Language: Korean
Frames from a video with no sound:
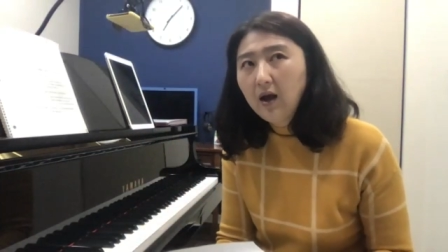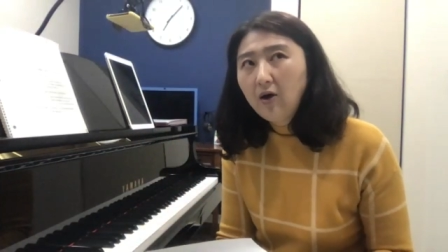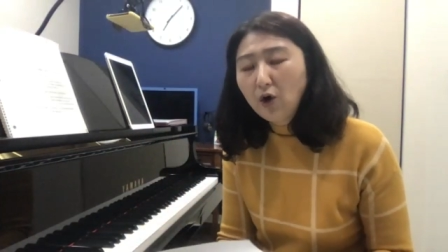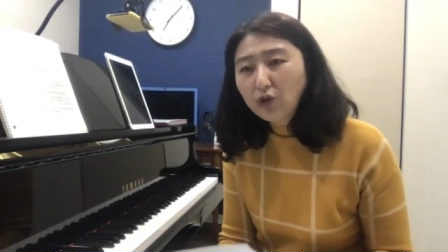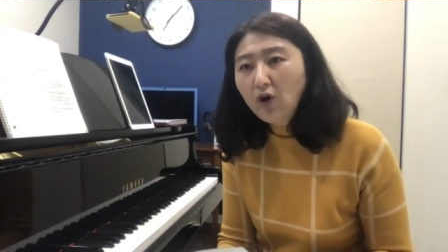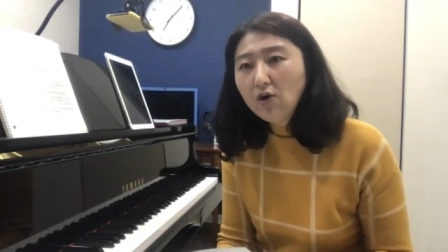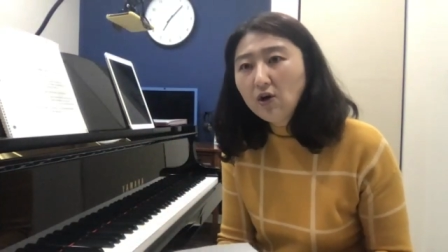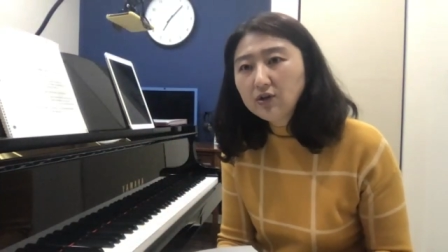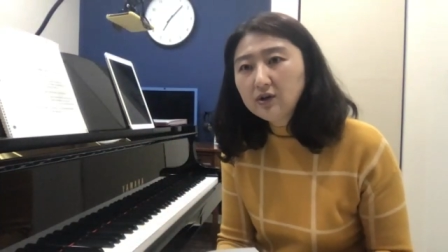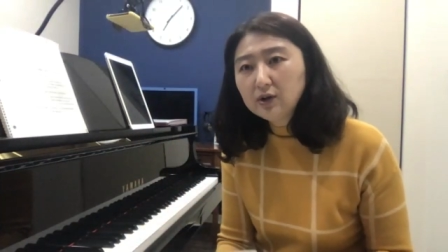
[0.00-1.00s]
어떤
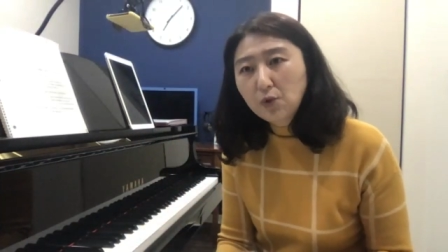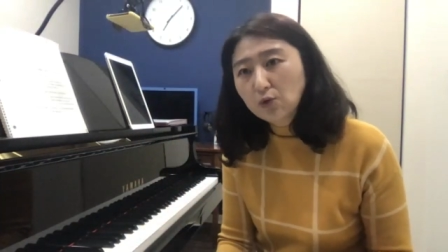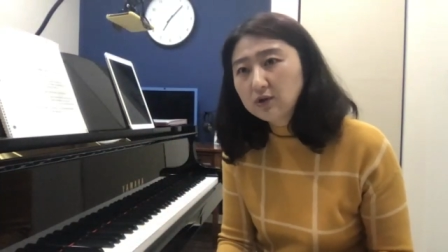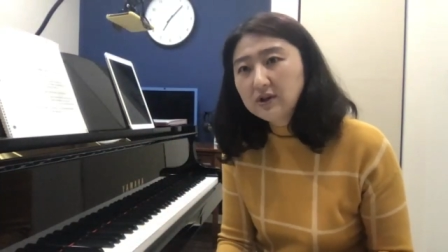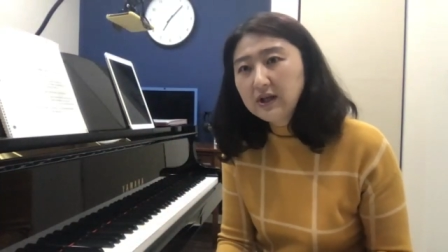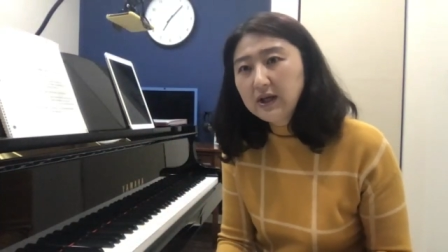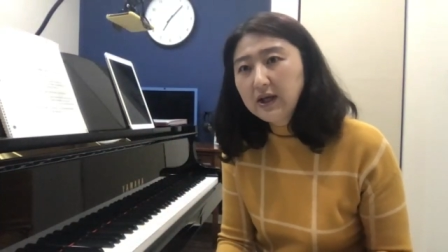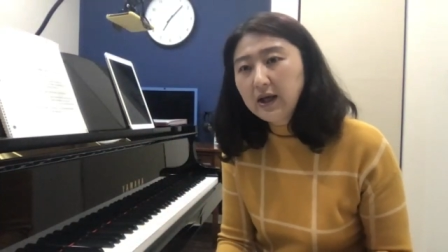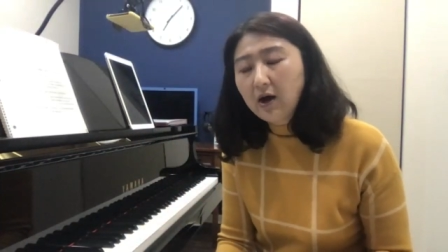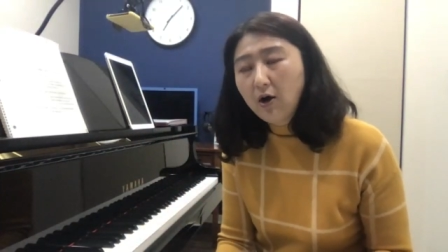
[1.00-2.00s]
것들은
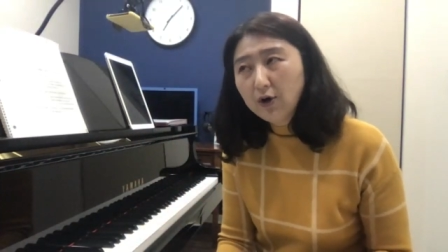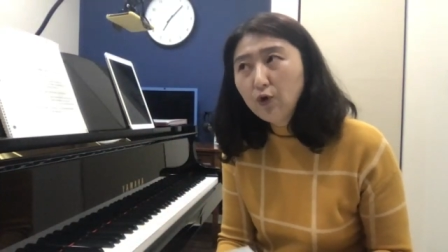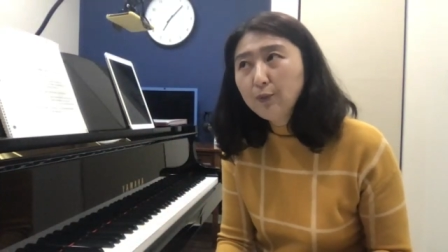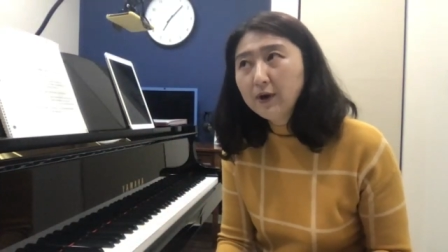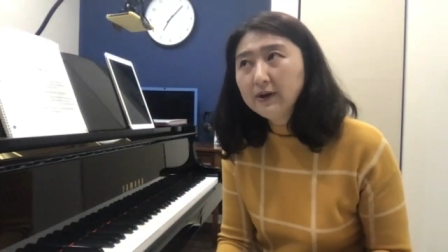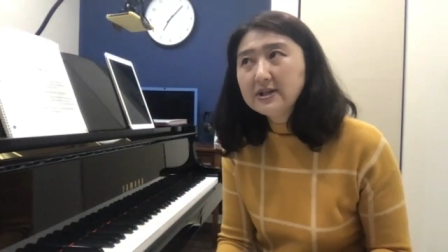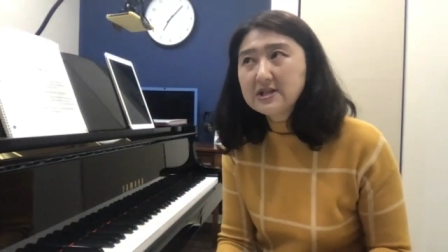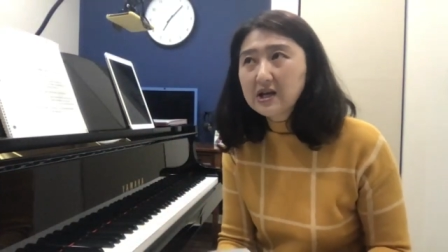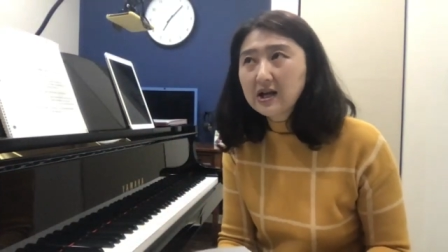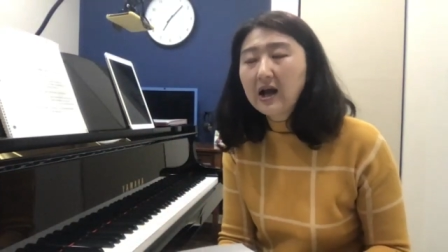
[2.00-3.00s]
곡들이 어려우면은
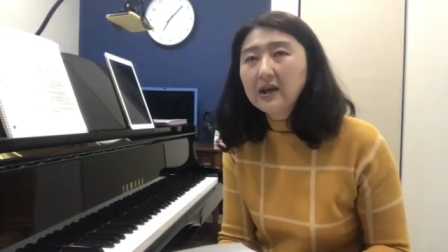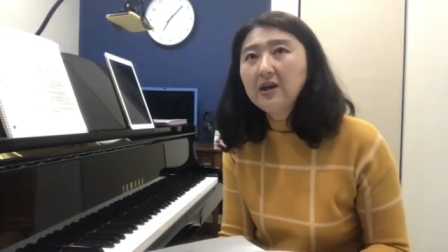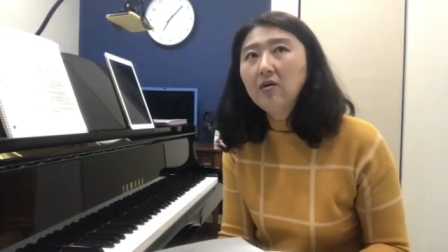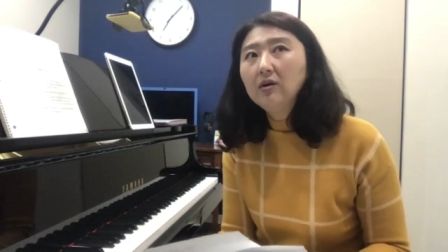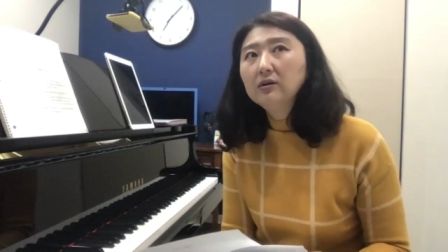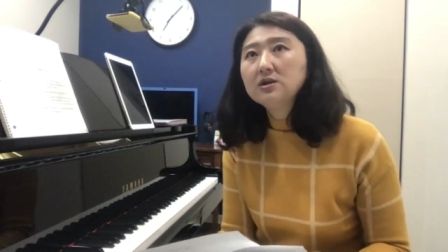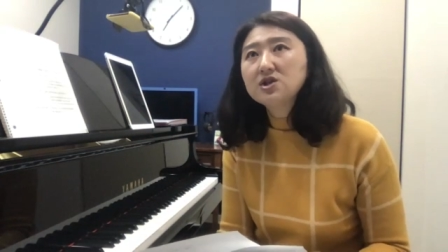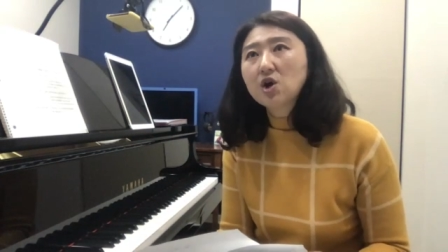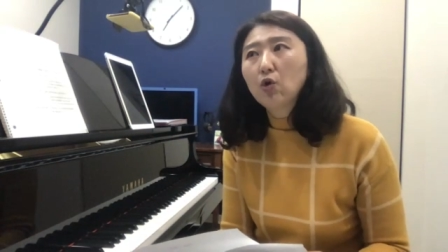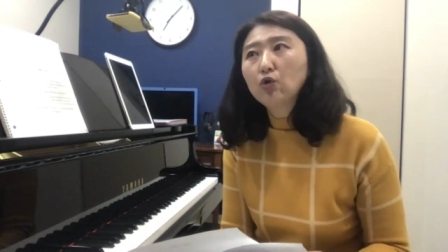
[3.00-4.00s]
제가 이거는
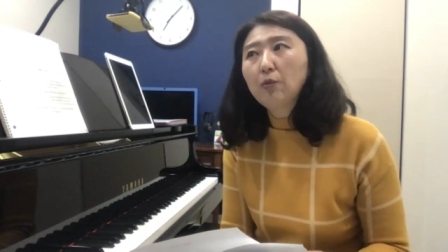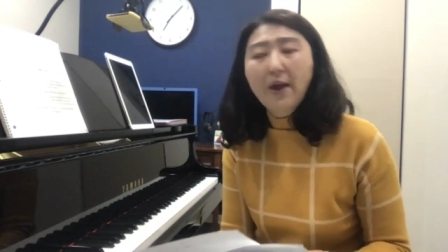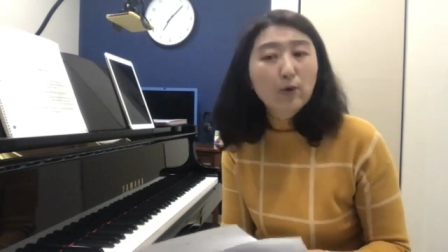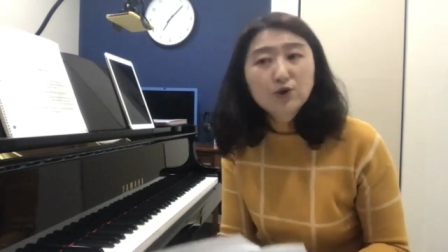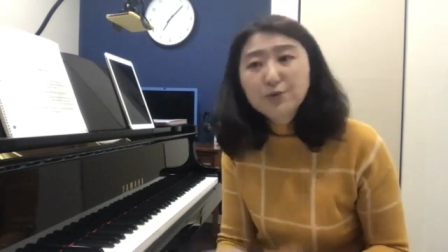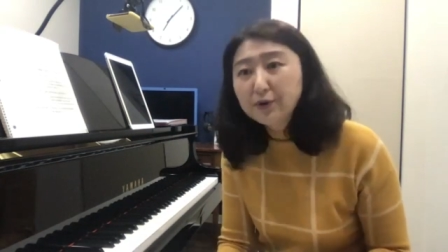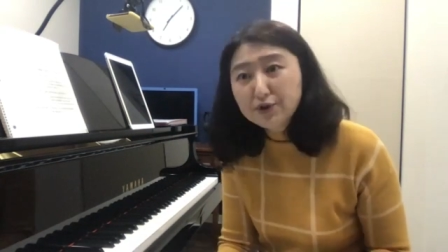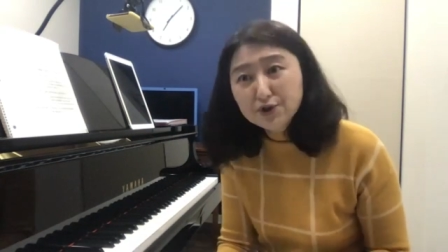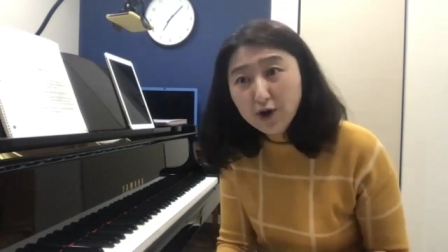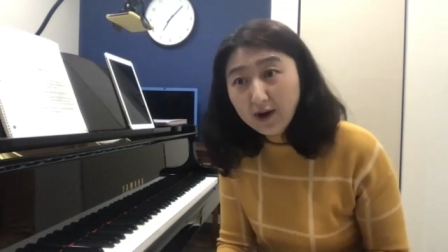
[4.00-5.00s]
적어도 150번을
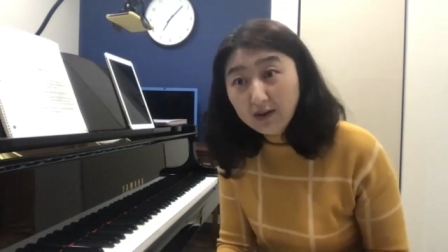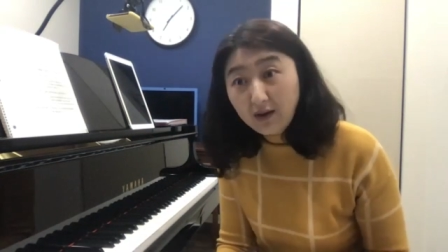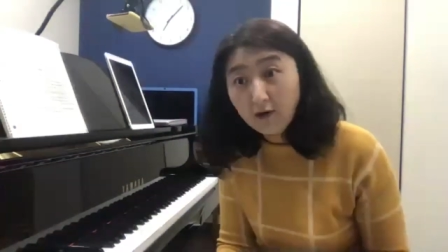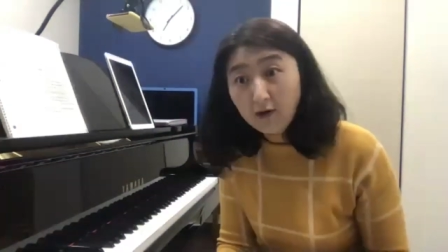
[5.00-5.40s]
쳐야 돼요.